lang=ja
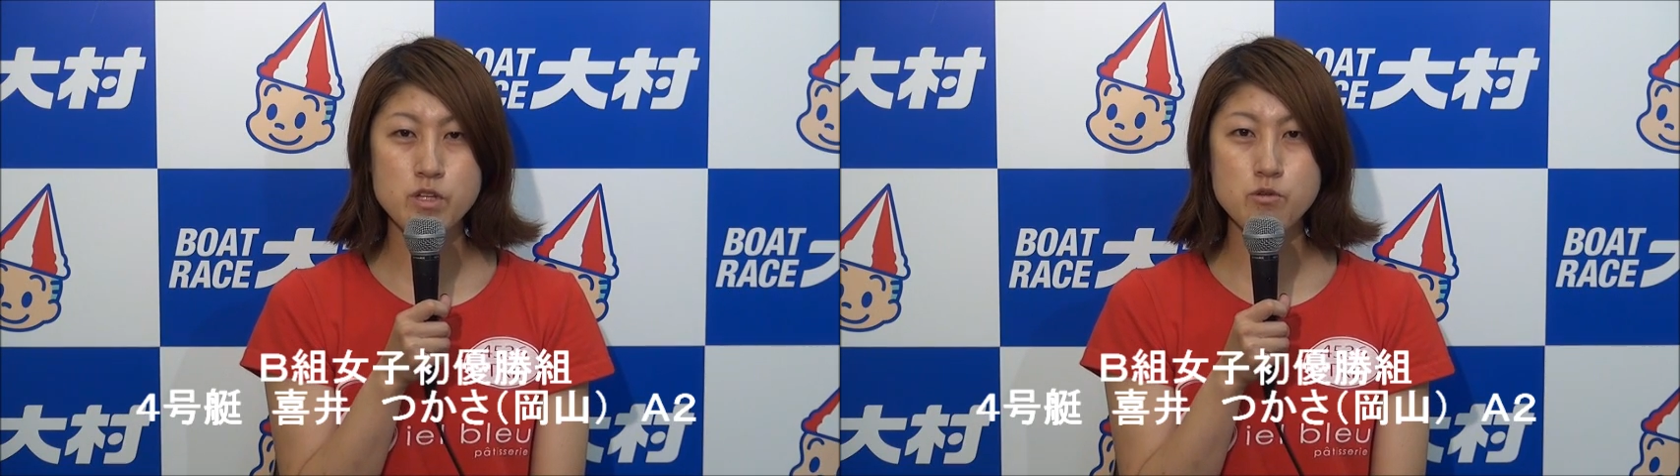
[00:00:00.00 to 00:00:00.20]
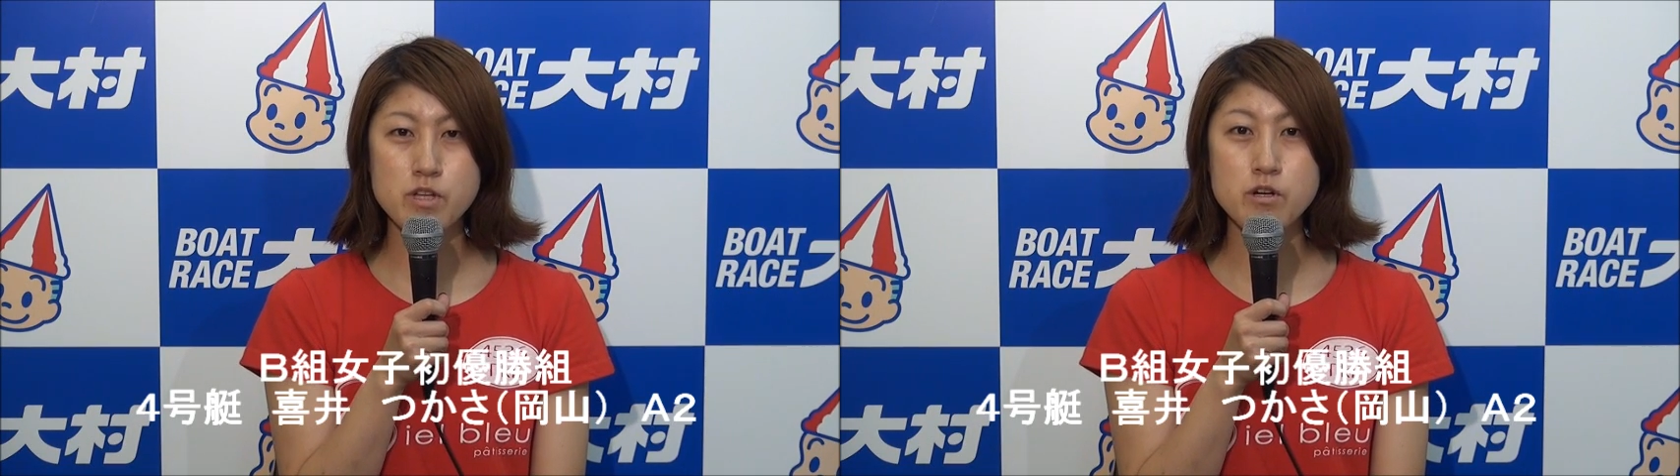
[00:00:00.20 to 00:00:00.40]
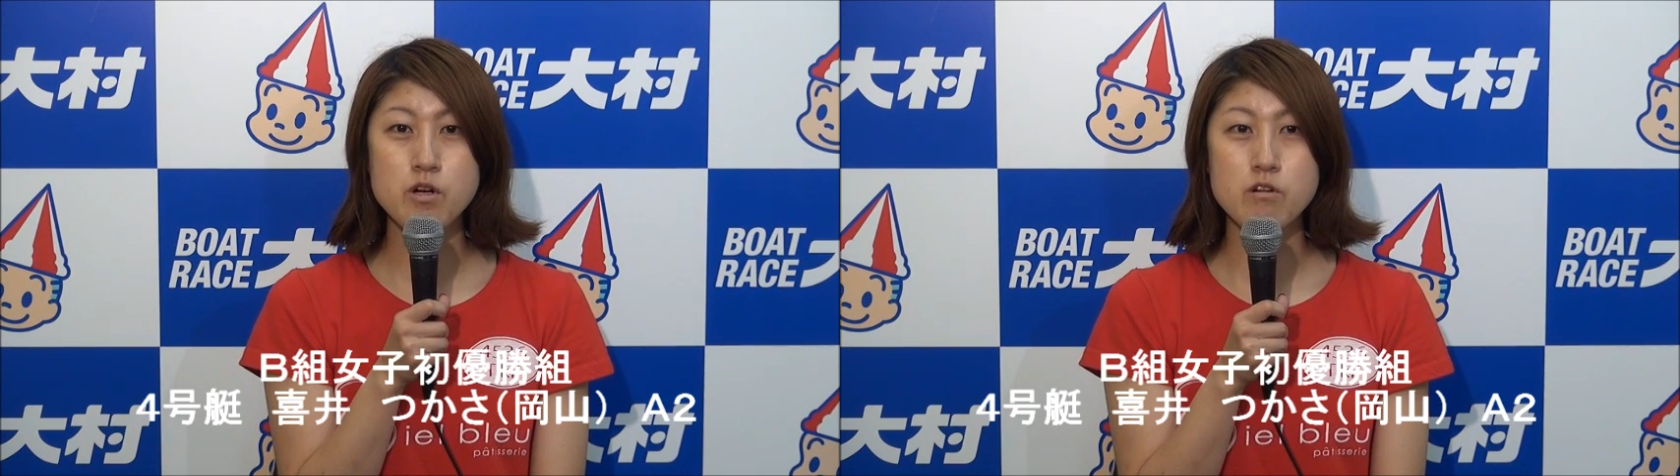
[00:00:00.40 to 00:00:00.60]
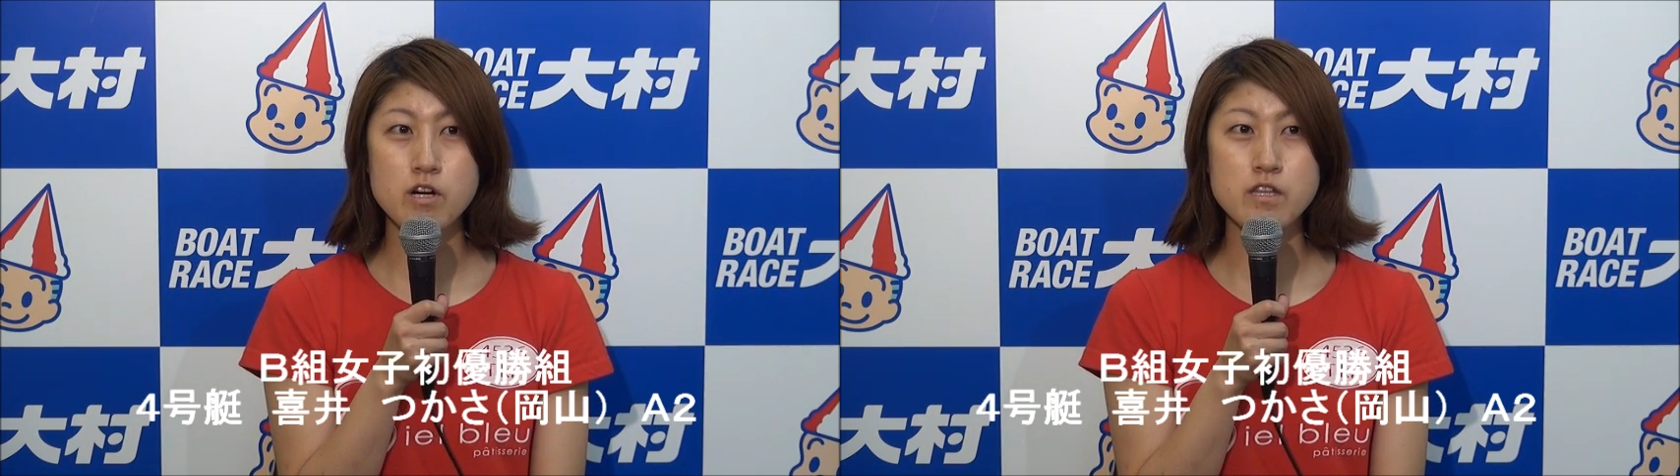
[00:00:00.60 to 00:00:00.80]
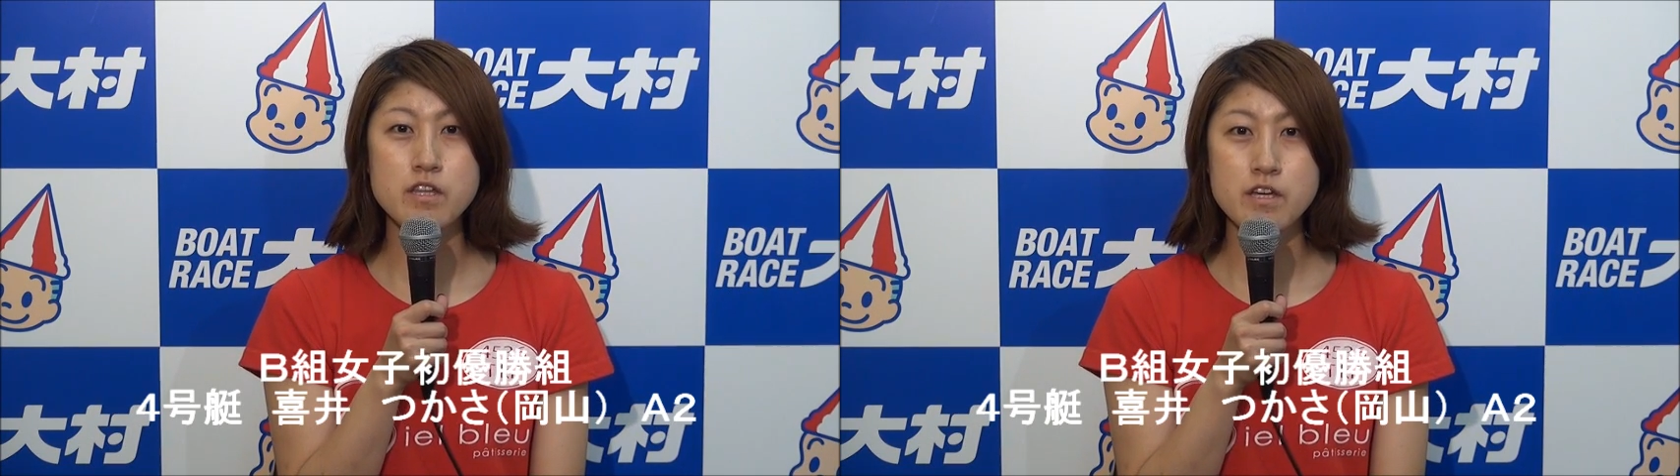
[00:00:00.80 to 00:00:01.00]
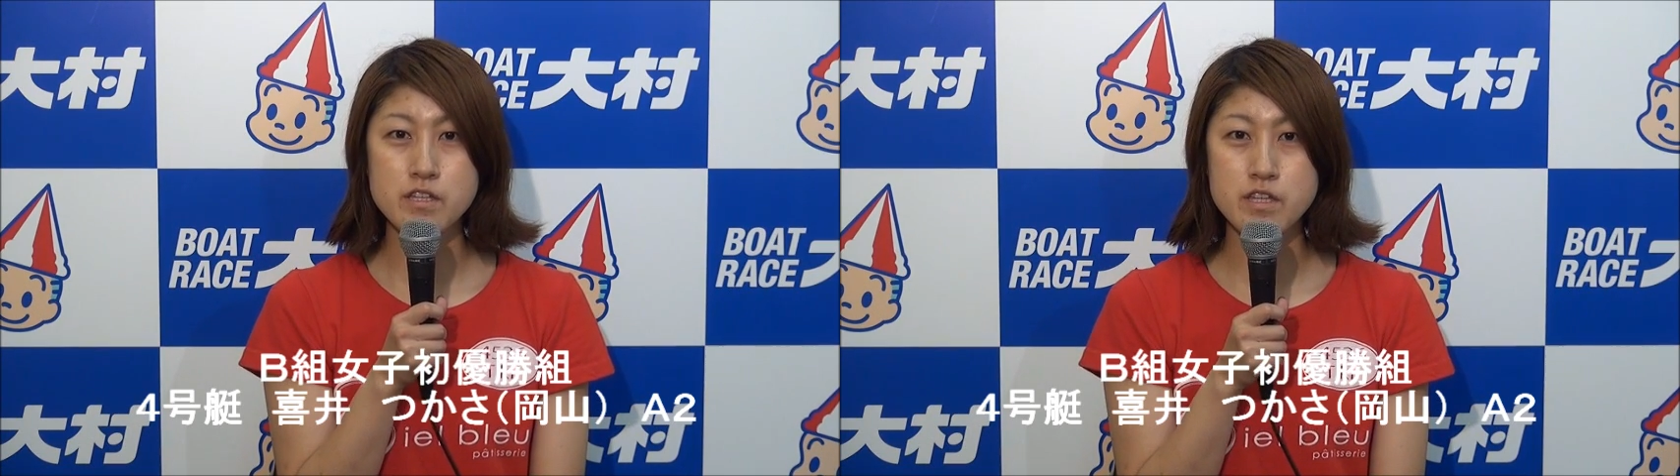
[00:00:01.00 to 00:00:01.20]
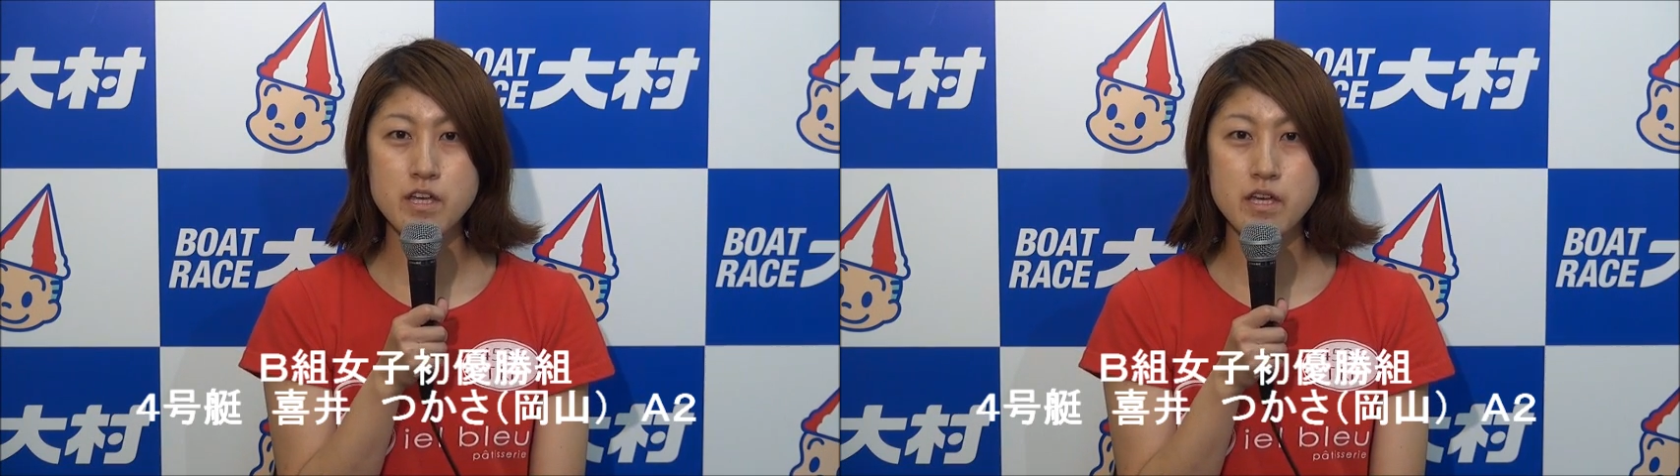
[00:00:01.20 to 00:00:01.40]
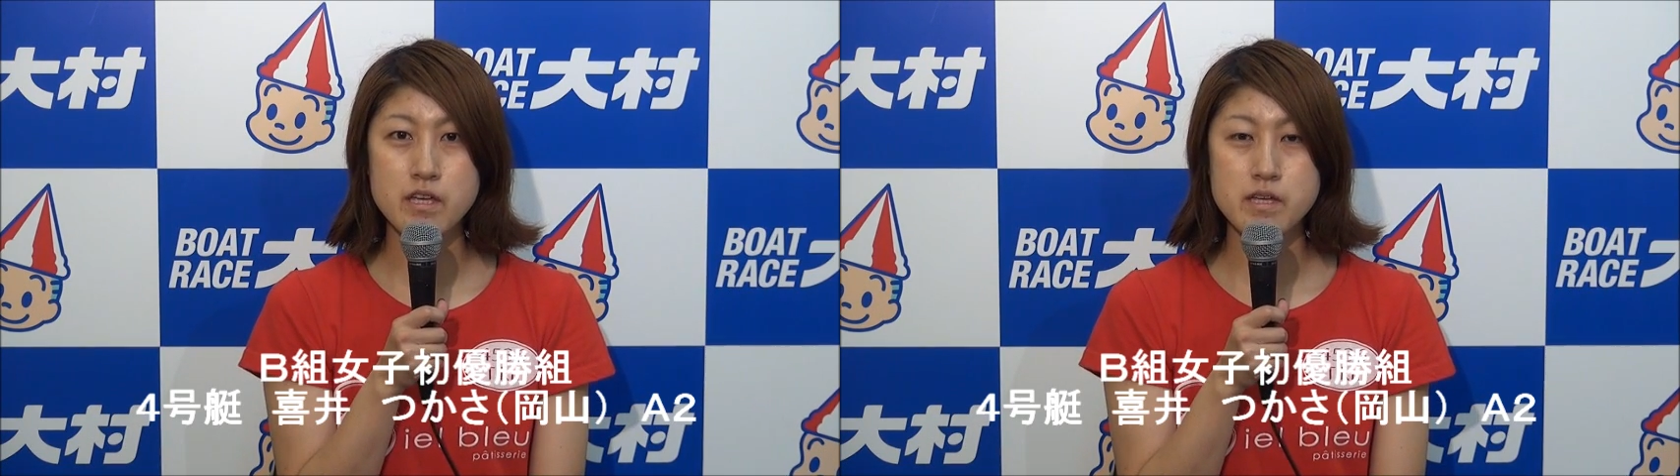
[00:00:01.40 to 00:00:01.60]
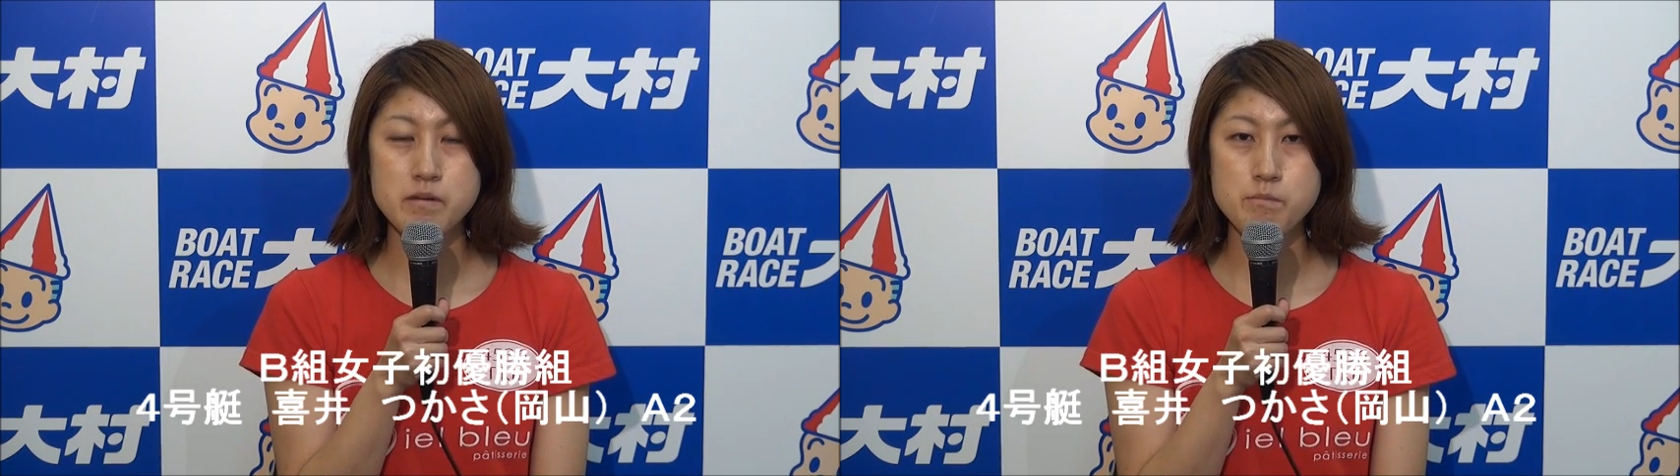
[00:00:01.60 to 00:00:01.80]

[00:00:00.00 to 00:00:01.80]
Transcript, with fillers: でどうなるか分かんないんで、